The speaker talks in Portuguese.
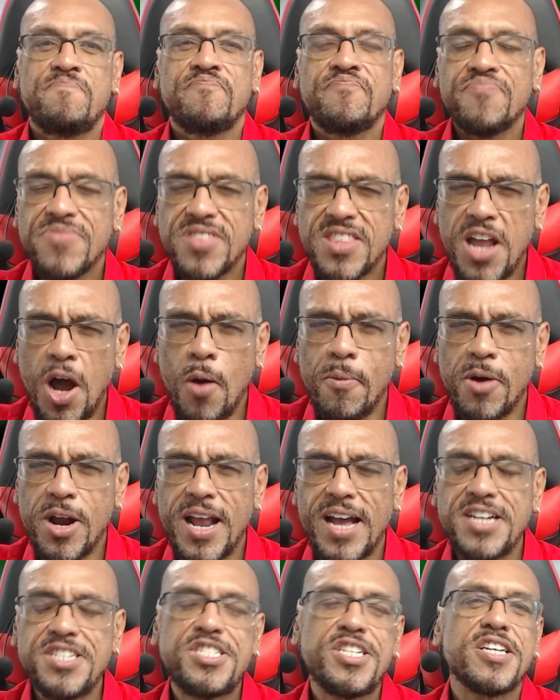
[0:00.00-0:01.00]
Dá uma
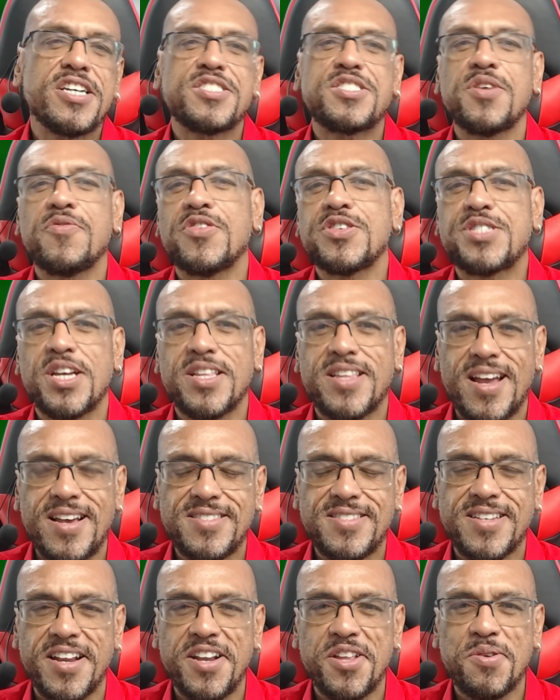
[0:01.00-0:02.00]
olhadinha se você está
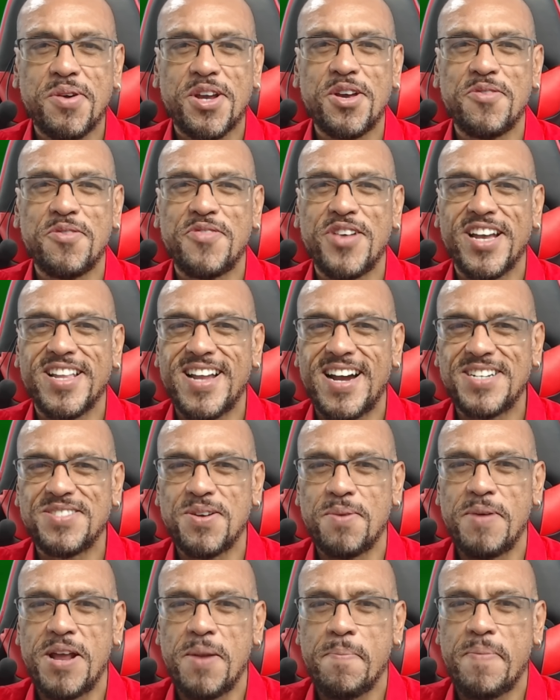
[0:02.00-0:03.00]
inscrito aqui no Verdade
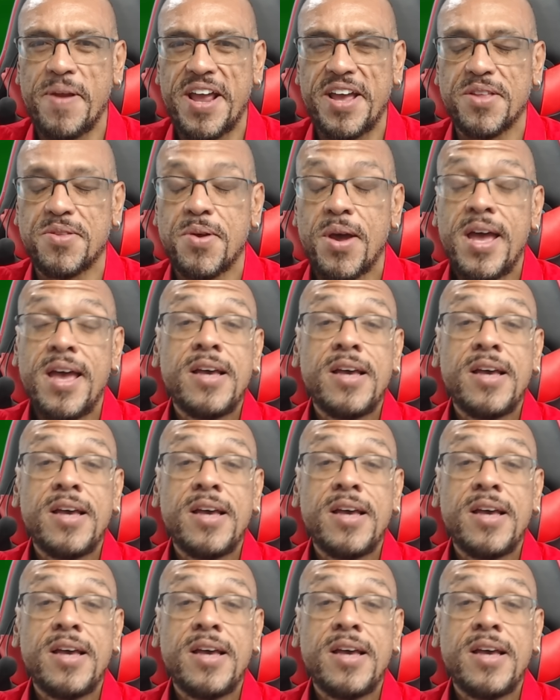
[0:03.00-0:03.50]
Vermelho e Preto.